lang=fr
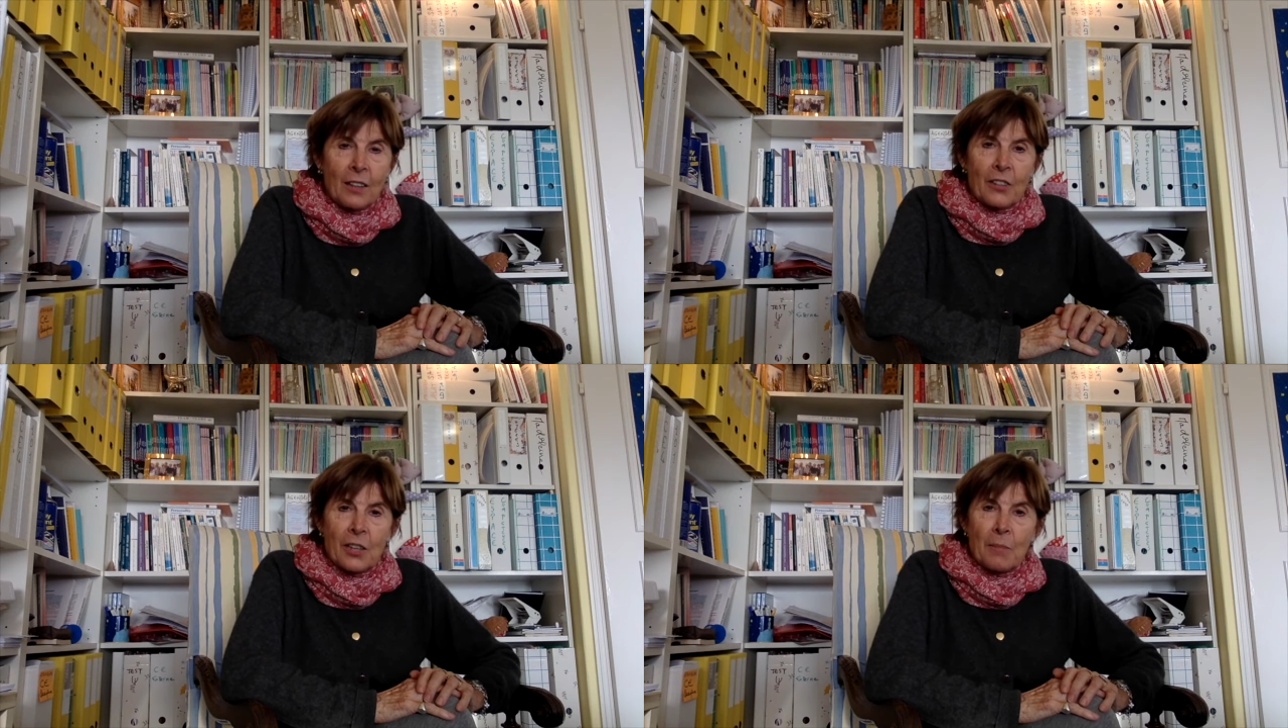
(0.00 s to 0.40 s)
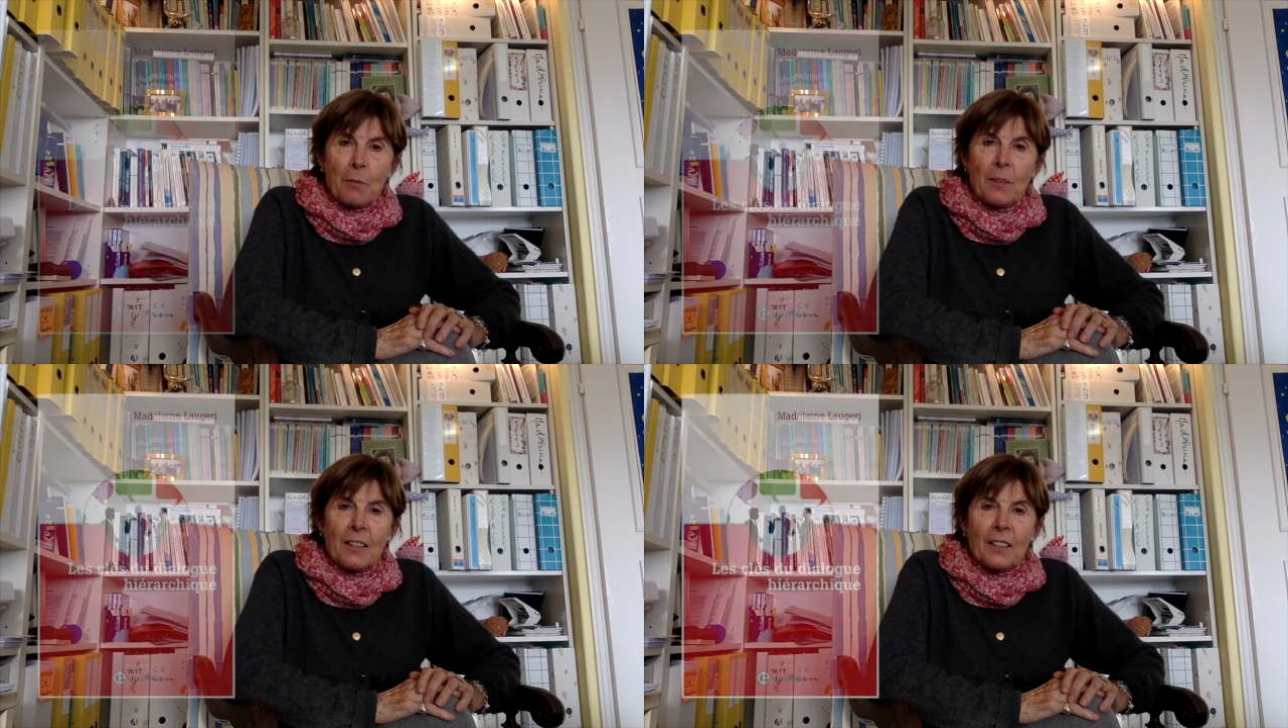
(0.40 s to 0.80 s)
que j'ai
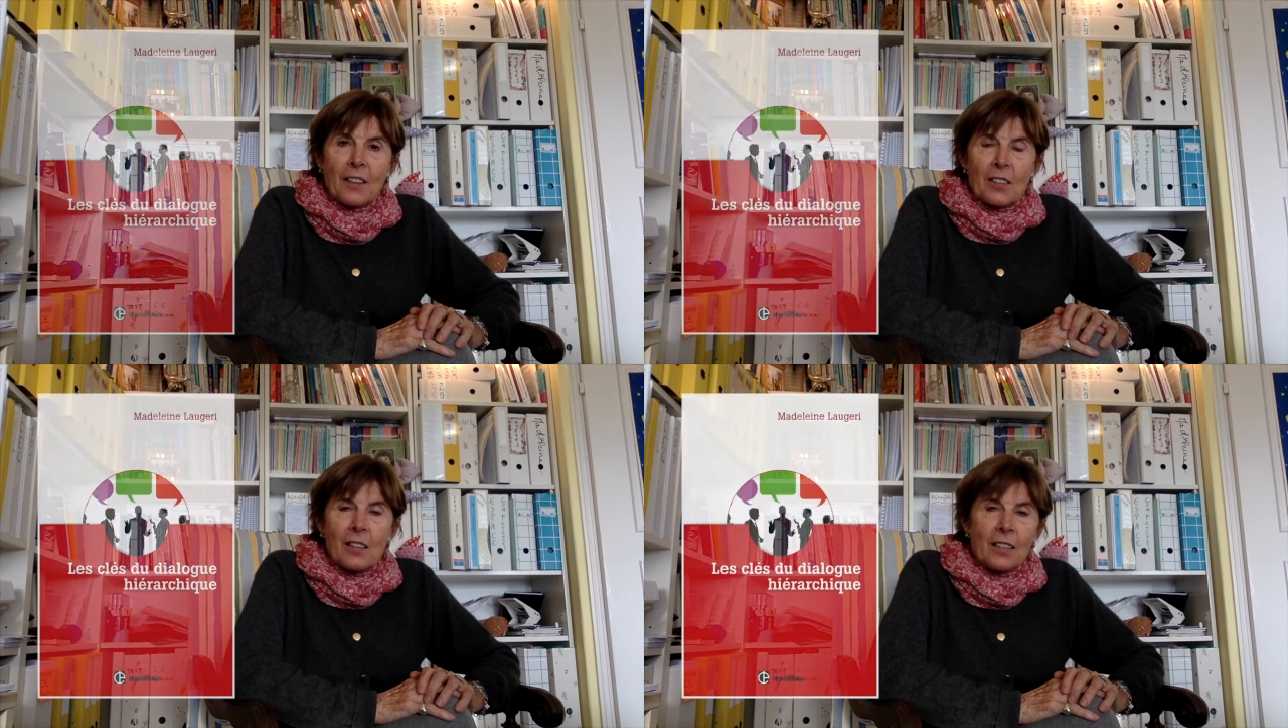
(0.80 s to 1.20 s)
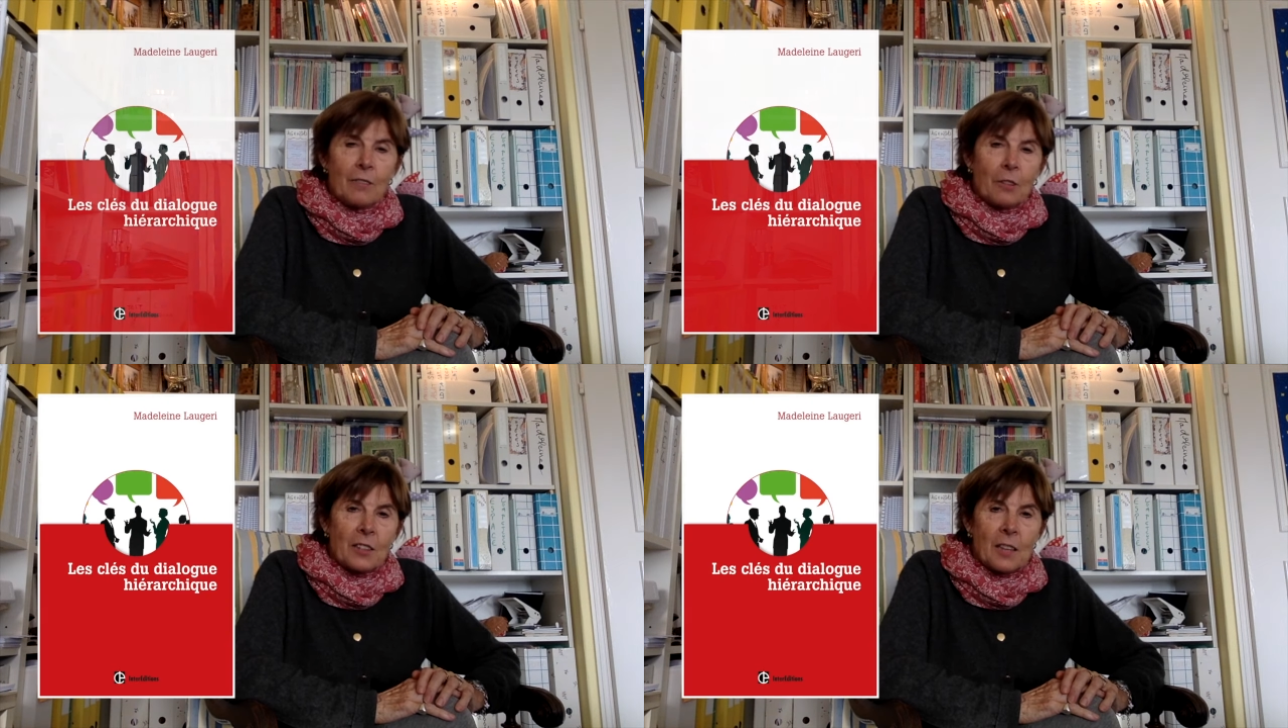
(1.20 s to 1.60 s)
publié dans un
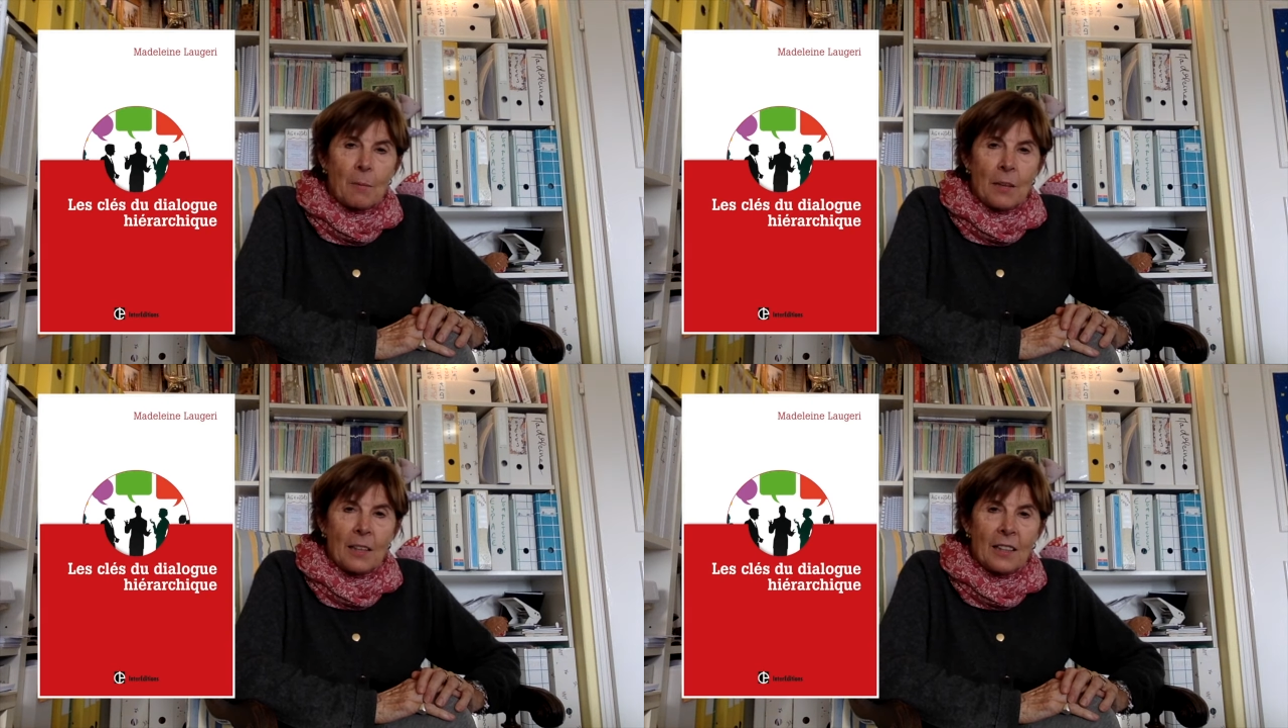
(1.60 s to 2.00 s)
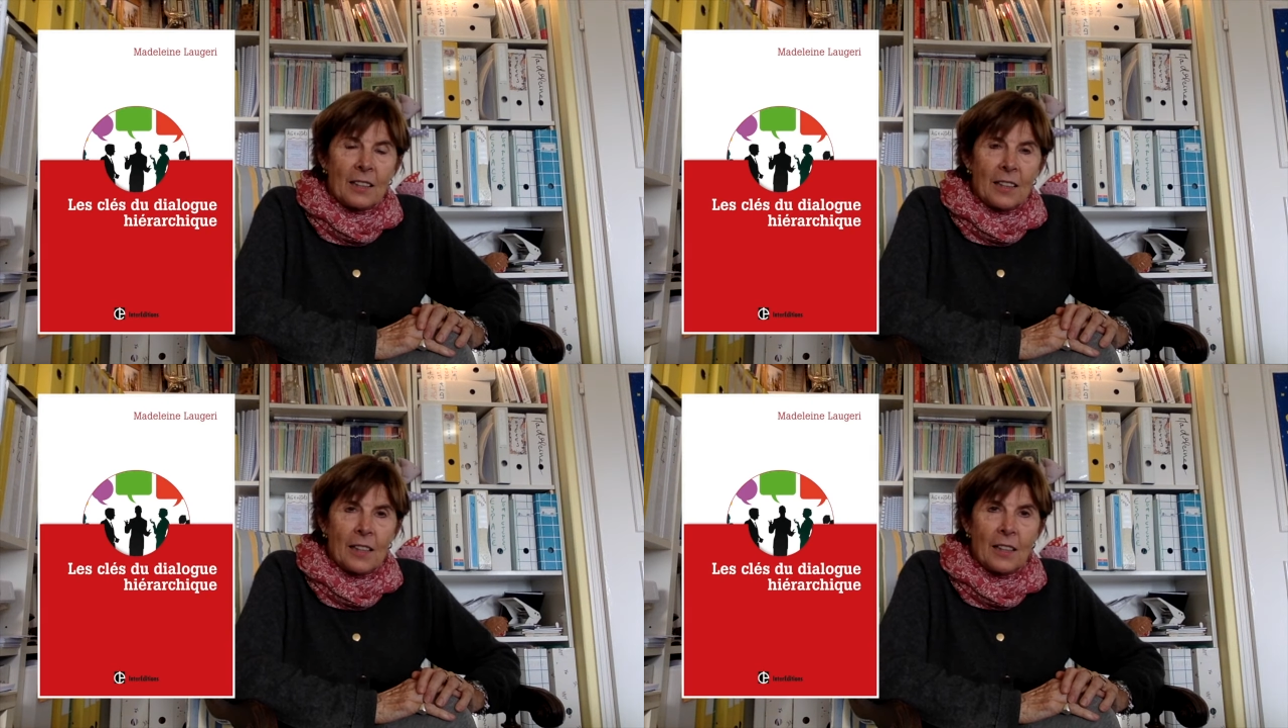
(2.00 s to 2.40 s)
livre qui s'appelle Les
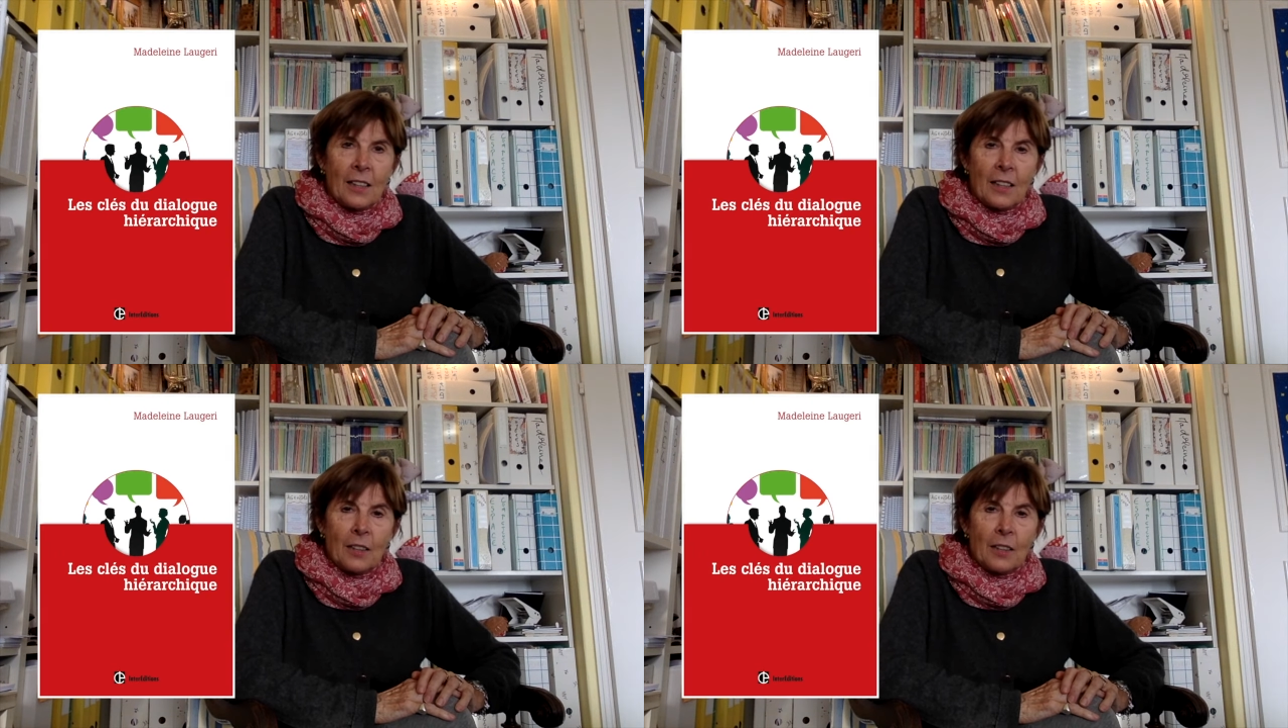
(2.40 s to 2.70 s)
clés